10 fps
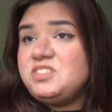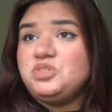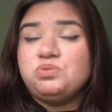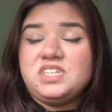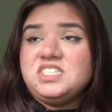
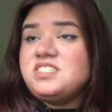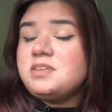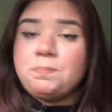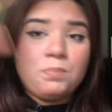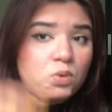student
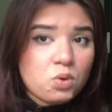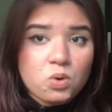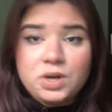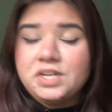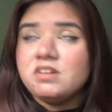
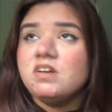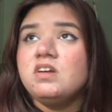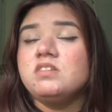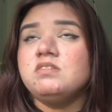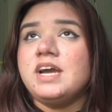support
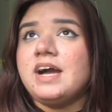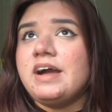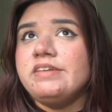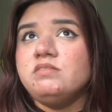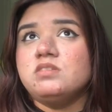
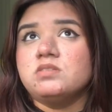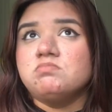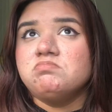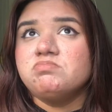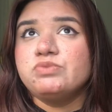and uh,
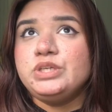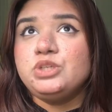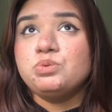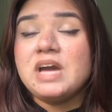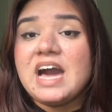we
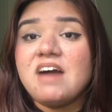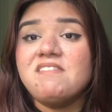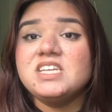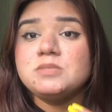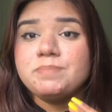do
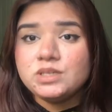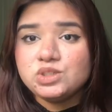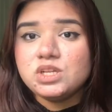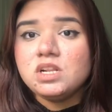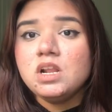have a
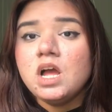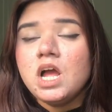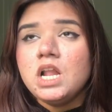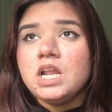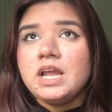special
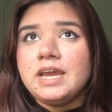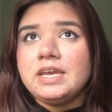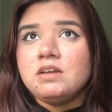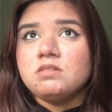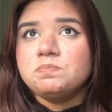
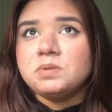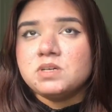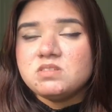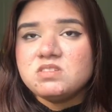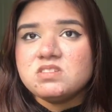like
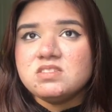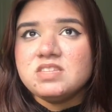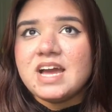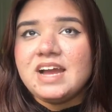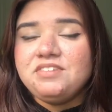
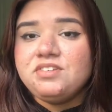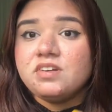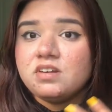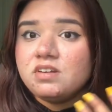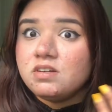person at
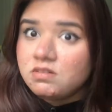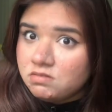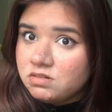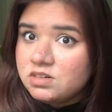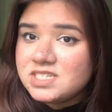
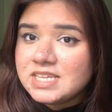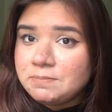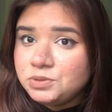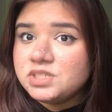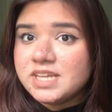
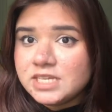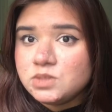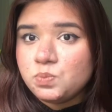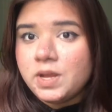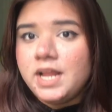रिसेप्शन
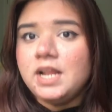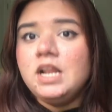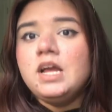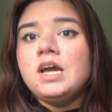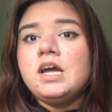एज वेल
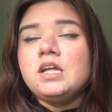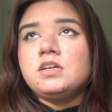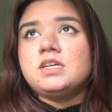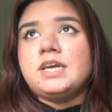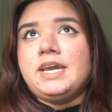
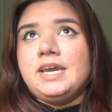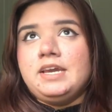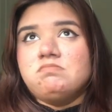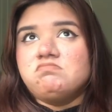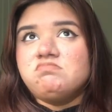के
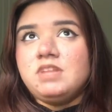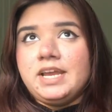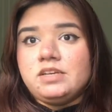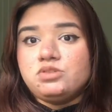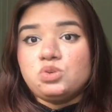
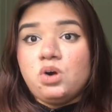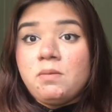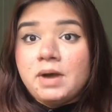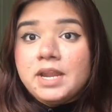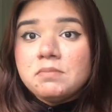लाइक जो
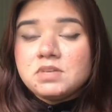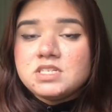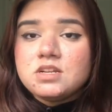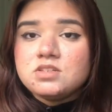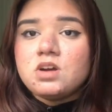हमारे
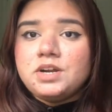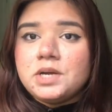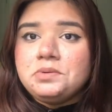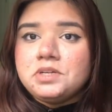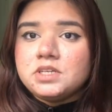मसले
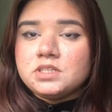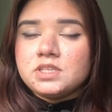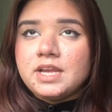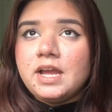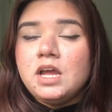सॉर्ट आउट
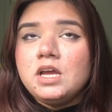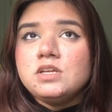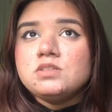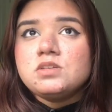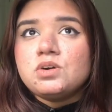करते हैं
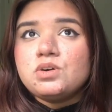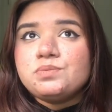तो